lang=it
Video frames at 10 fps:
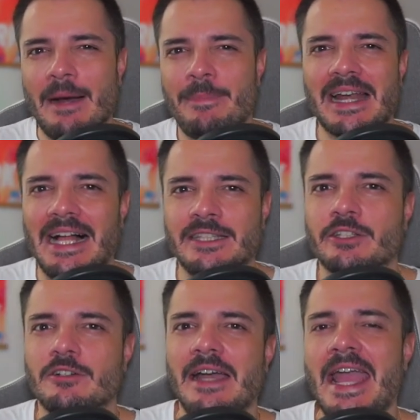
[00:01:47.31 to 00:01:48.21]

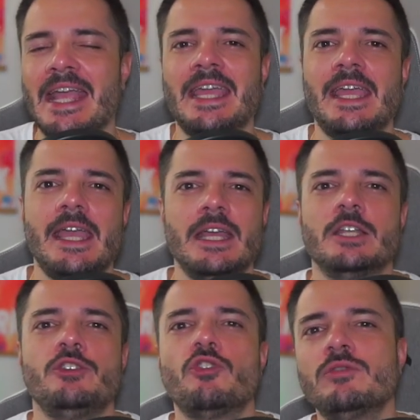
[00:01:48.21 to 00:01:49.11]
peraltro, è che
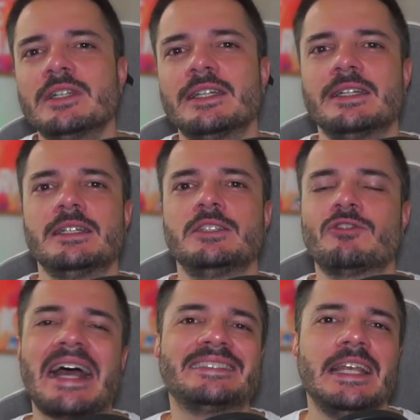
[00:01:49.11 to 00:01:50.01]
non, non
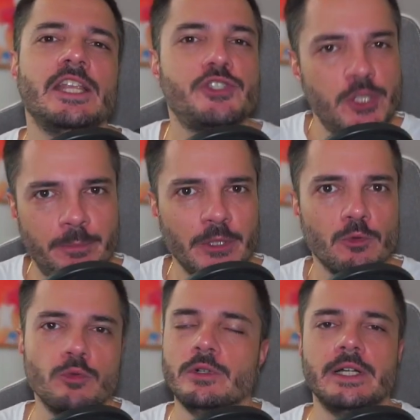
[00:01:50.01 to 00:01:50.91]
ha delle
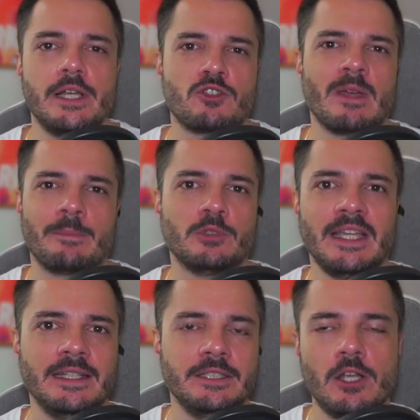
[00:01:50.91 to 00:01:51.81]
GPU eh, super
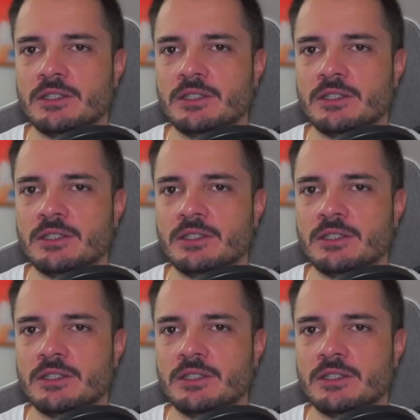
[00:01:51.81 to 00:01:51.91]
potenti, no?